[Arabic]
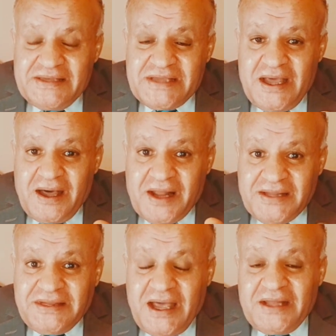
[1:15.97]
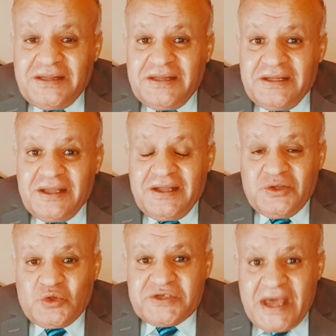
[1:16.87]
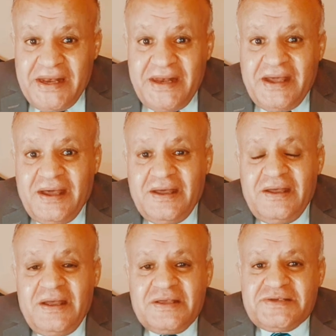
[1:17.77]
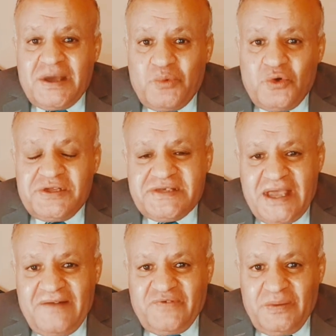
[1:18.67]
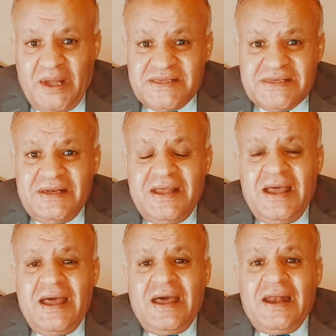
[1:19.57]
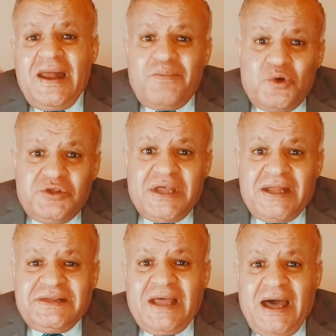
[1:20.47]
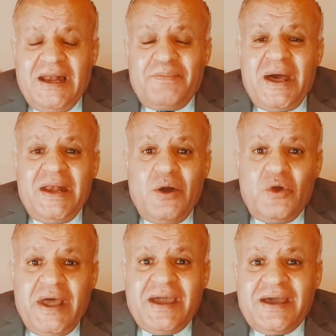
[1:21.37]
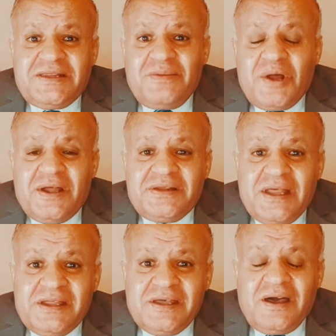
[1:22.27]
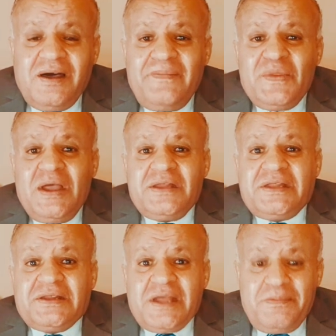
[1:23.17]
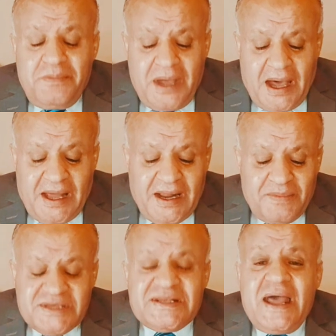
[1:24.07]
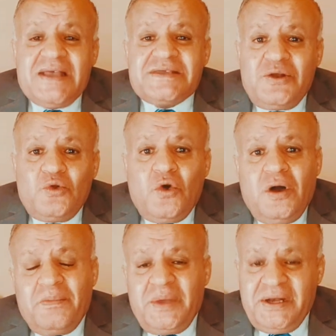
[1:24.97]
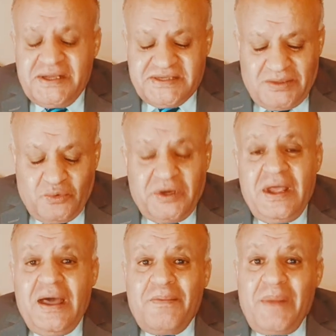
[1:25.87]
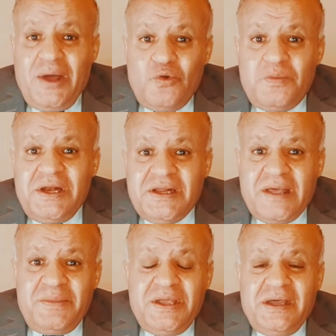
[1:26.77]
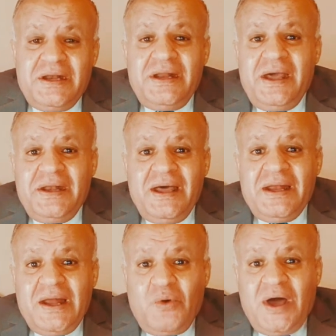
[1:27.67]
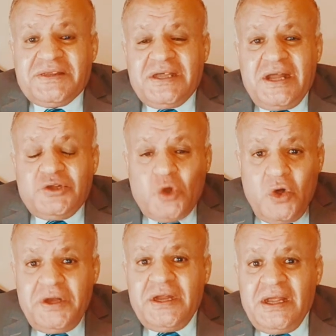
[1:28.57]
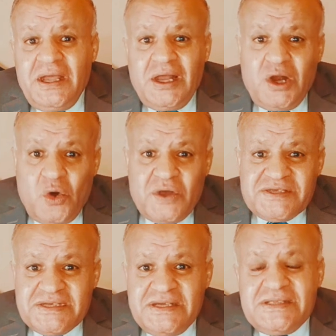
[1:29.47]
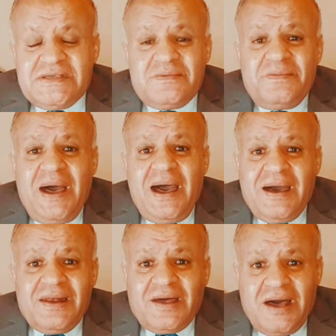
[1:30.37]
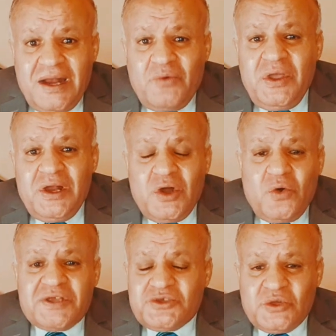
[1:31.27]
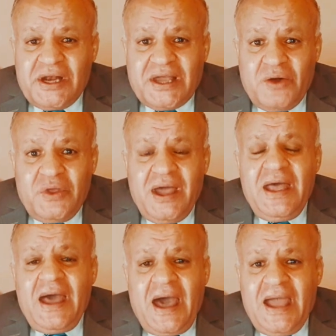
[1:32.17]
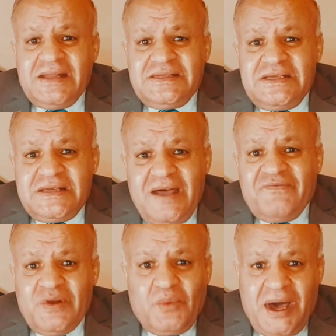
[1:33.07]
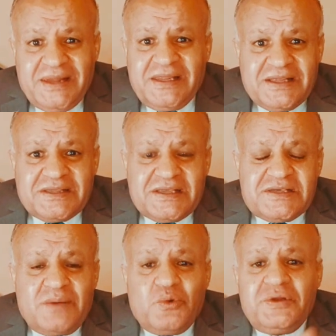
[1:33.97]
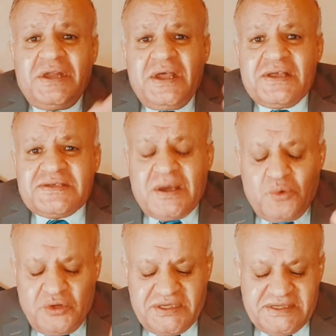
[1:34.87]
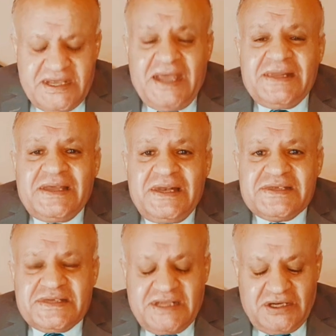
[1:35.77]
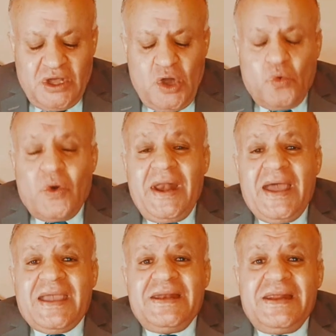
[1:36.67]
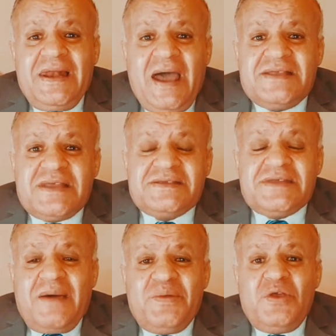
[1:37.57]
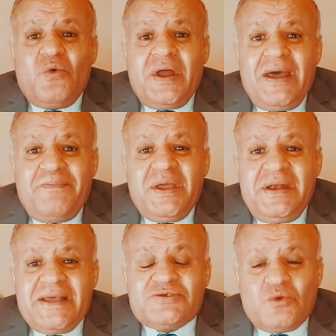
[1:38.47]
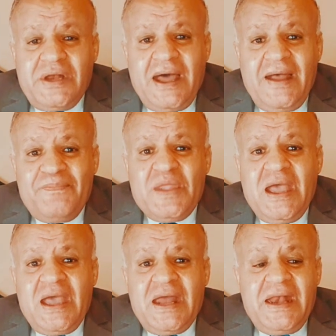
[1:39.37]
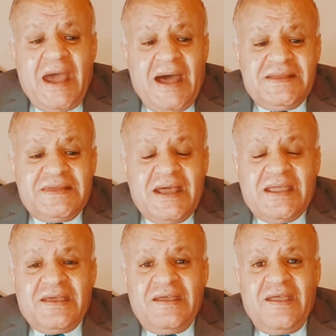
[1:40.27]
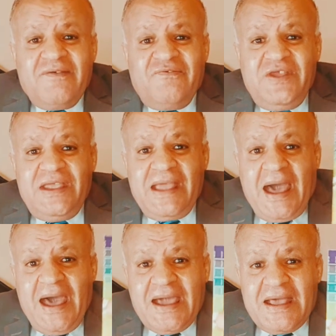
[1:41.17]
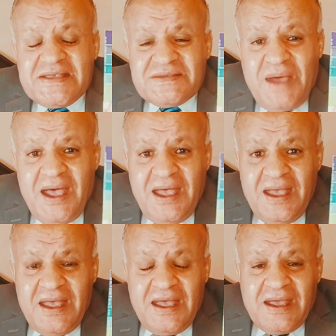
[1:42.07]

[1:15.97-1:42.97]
اذا اردت ان تصنع صابون سائل في المنزل لابد ان تعلم ان هناك اختبارات دقيقه تتم على مثل هذا النوع من الصابون معلوم للجميع ان احنا لو حطينا دهن اللي هو الزيت مع القلوي اللي هو الصودا الكاويه هيدينا في معادله التصابون صابون زائد جليسرين ولكن اللي عايز انصح بيه وانبه الناس كلها ان عندك في حاجه اسمها